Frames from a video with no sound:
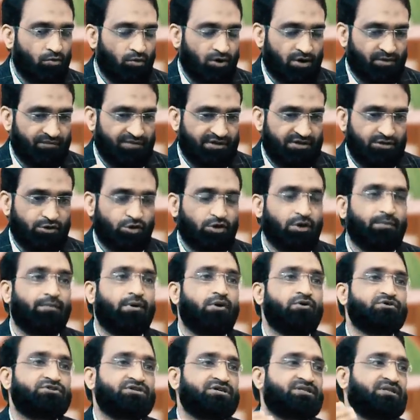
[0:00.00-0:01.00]
ఒక వ్యక్తి యొక్క
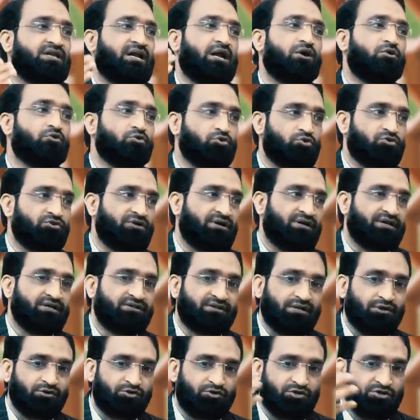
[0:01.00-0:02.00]
భవిష్యత్తు ఎలా ఉంటుందంటే
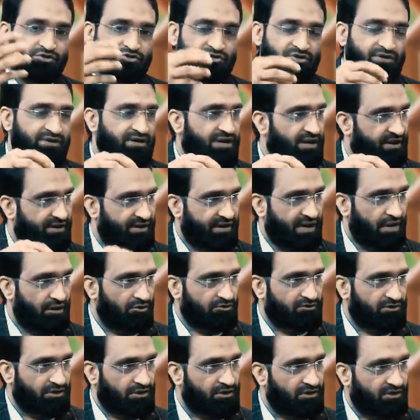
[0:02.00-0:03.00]
తను తీసుకున్న
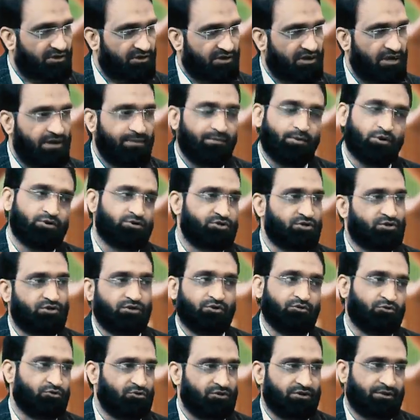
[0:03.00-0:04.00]
నిర్ణయాలకు తగ్గట్టుగానే
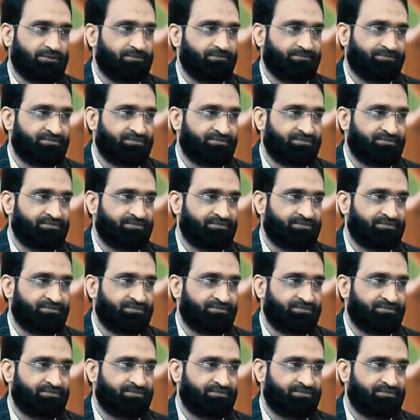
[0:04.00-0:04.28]
భవిష్యత్తు ఉంటుంది